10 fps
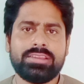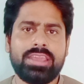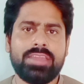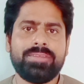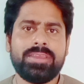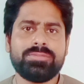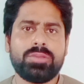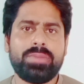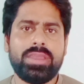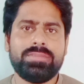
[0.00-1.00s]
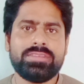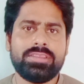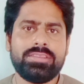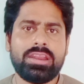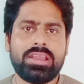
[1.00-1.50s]
सकते हैं फेसबुक पेज
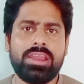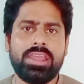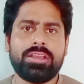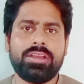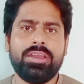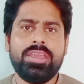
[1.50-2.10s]
मैसेंजर का लिंक